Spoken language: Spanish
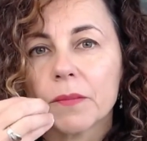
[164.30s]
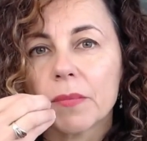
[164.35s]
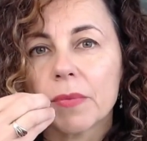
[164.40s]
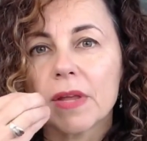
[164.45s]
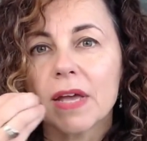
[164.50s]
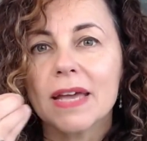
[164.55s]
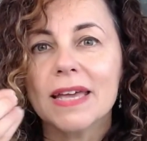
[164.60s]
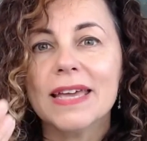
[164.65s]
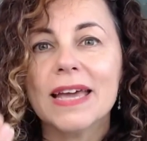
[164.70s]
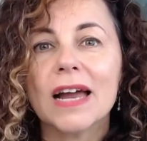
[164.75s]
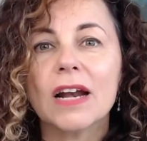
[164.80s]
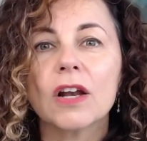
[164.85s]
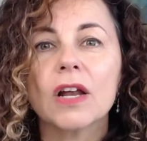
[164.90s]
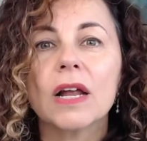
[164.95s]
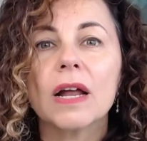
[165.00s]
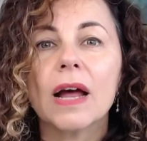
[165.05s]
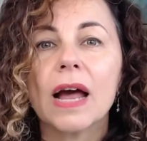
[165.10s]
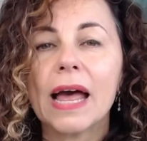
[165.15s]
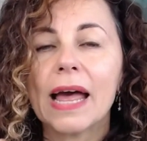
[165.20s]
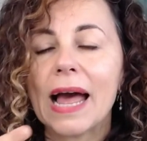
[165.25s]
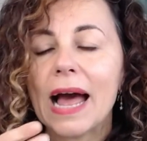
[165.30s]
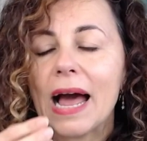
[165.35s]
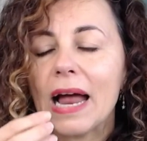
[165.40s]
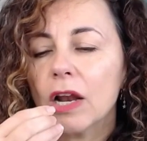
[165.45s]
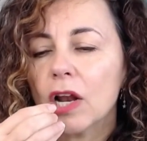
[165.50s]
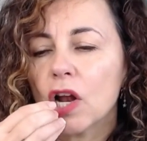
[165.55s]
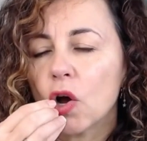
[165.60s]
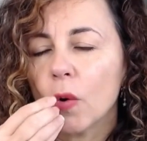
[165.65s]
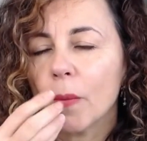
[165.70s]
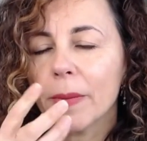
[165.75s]
y al
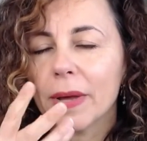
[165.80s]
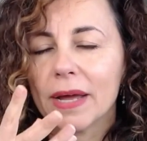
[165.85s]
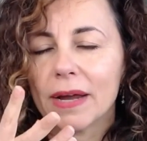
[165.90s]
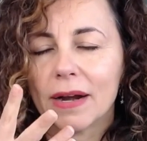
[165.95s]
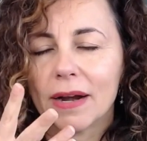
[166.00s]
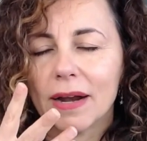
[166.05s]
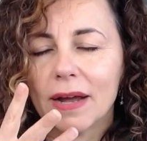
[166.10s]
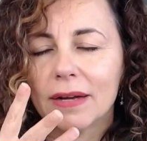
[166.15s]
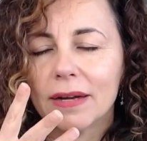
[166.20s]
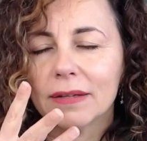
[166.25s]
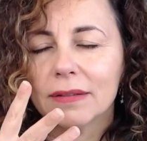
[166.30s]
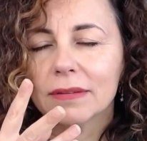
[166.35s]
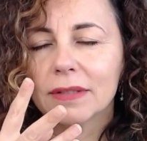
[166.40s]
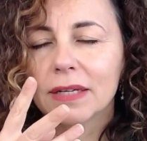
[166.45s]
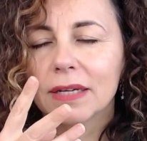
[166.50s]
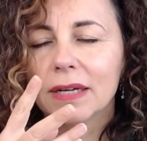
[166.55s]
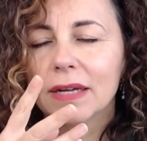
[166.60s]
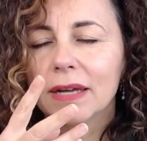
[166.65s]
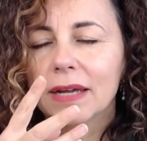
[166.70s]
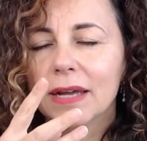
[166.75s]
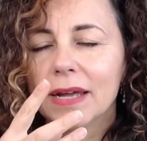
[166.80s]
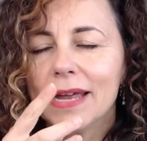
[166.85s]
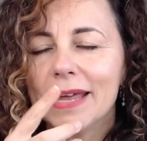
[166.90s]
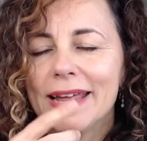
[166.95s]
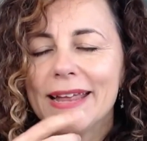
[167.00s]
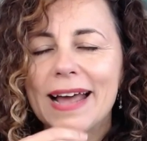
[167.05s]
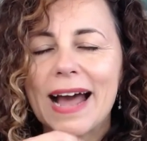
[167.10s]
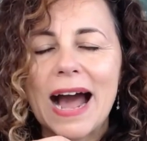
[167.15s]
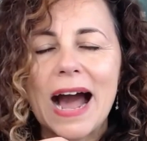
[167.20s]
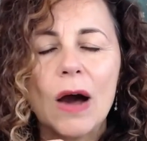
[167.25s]
comerla
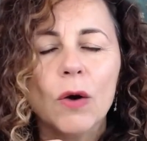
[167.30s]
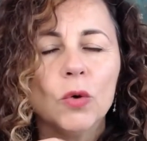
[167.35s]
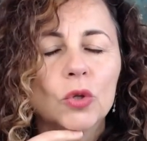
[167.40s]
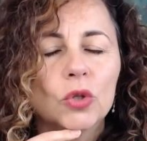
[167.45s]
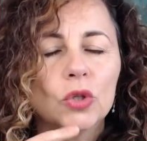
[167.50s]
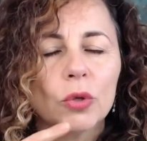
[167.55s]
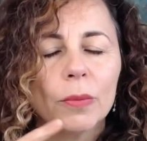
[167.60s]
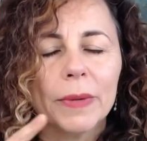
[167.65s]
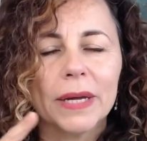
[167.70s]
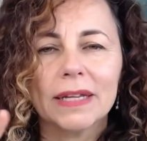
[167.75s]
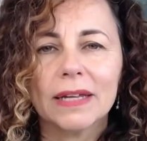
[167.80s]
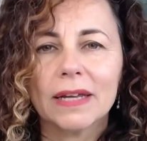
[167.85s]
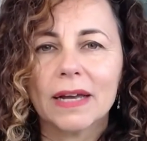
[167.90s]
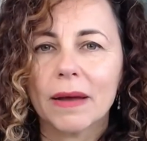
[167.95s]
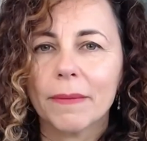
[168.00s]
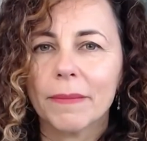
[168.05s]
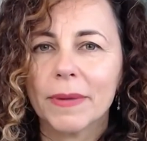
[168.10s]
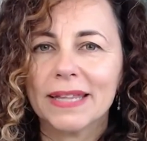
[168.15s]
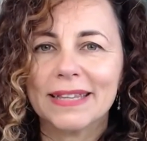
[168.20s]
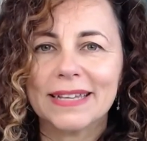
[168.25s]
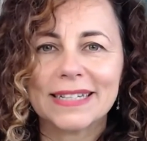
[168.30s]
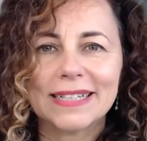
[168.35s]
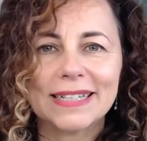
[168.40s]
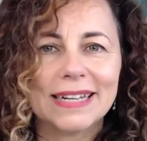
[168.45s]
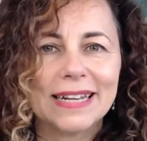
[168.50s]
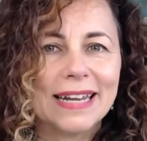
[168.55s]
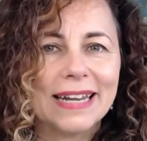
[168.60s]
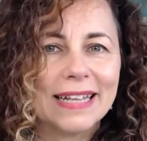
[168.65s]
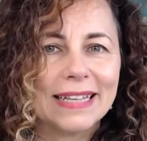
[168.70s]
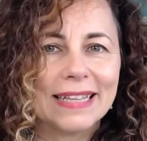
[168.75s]
automáticamente
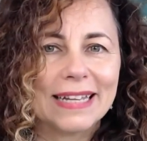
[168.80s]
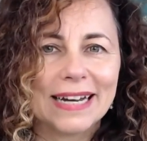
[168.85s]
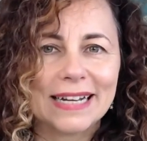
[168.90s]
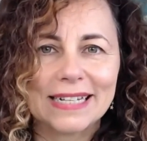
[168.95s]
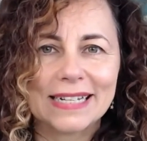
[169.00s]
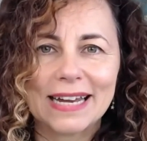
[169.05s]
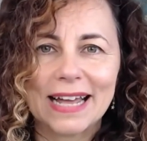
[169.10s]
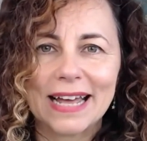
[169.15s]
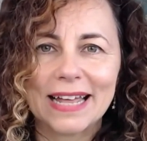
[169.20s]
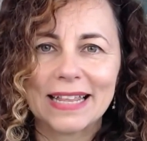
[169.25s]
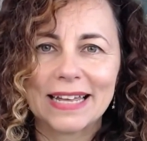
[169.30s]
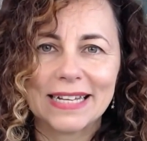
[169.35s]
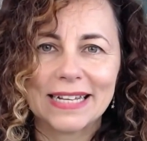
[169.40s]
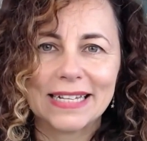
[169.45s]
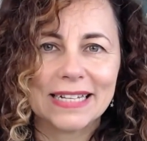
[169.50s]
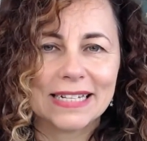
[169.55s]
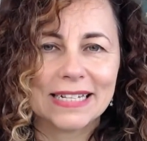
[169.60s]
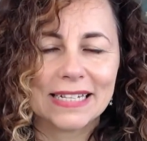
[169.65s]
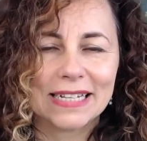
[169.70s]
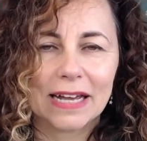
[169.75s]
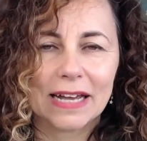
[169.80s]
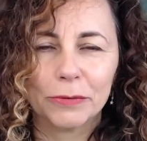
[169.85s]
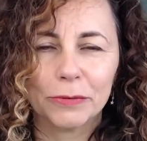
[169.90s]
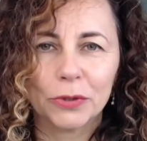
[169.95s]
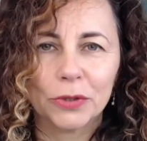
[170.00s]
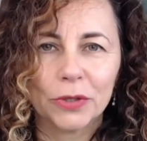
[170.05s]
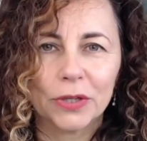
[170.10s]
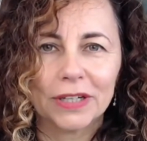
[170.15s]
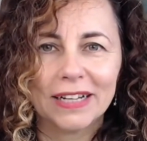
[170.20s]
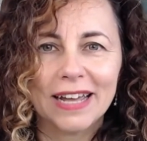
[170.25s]
le traslada ese
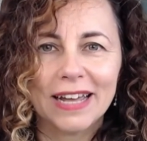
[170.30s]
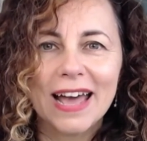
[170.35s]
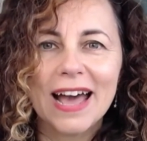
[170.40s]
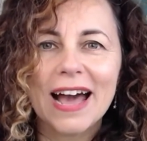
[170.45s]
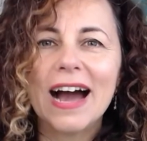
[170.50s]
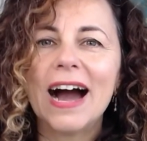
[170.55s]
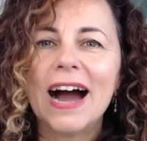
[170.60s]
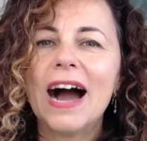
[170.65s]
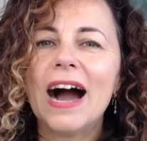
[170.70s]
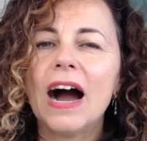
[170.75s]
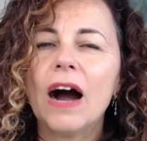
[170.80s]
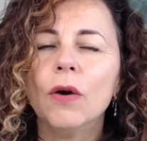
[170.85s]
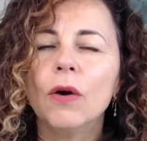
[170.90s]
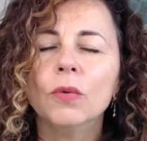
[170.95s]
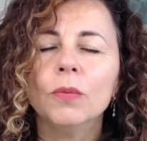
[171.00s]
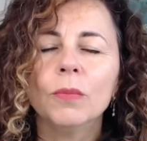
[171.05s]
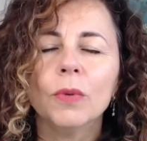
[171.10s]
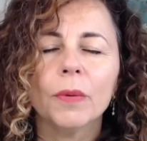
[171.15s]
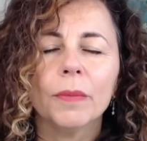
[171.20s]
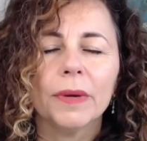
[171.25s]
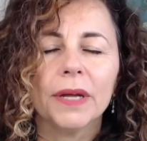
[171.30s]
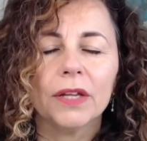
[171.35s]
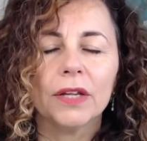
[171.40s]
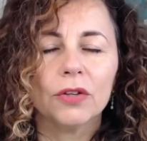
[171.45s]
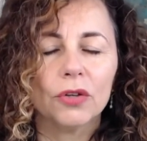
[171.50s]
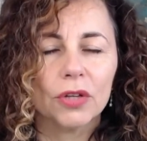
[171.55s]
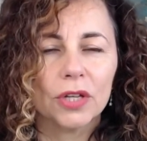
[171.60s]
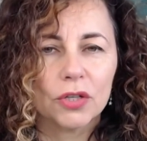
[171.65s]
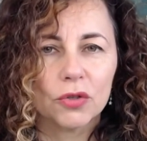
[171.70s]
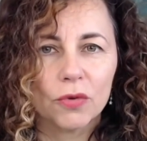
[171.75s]
sabor a un
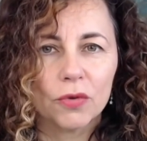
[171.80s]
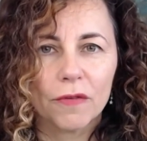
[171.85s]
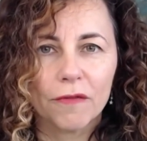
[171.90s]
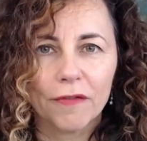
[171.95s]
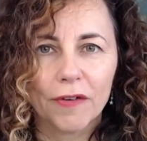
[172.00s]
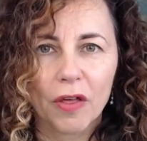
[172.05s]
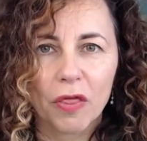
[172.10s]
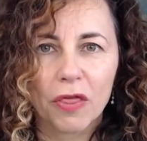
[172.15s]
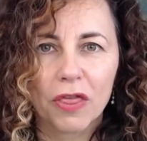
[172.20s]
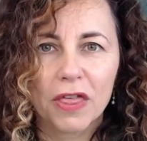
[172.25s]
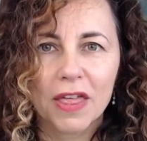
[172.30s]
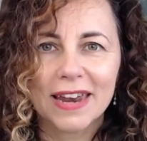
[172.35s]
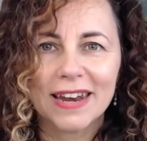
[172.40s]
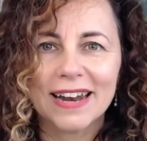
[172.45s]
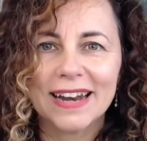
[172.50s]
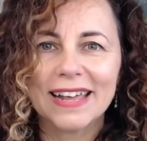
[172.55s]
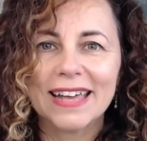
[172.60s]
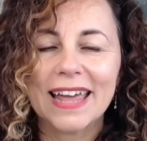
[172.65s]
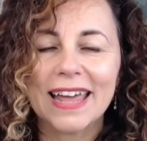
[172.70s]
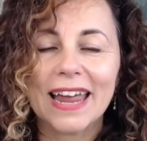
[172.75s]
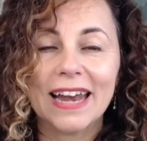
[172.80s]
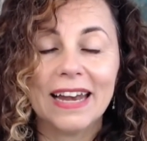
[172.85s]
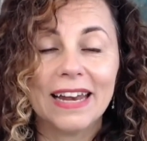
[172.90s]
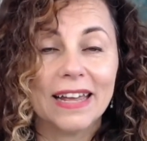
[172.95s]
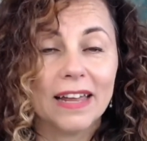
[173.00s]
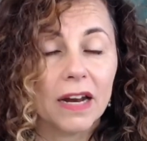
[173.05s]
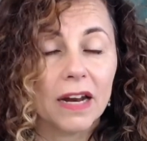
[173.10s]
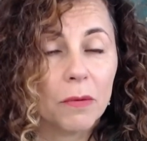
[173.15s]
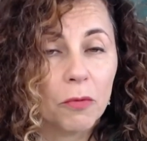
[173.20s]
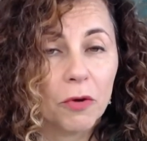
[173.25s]
momento de su infancia en el que él
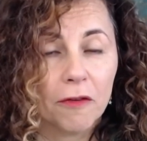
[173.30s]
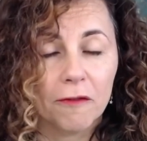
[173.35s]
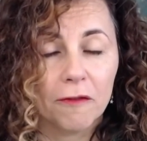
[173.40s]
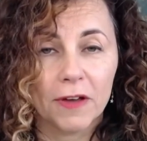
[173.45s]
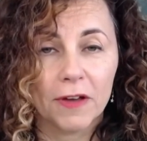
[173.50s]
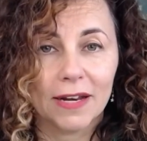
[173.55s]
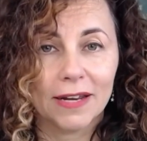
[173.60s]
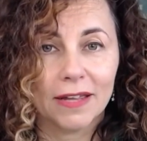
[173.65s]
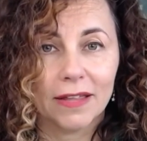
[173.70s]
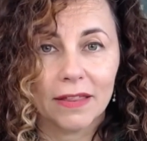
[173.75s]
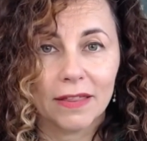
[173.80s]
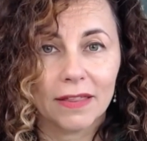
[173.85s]
era muy feliz.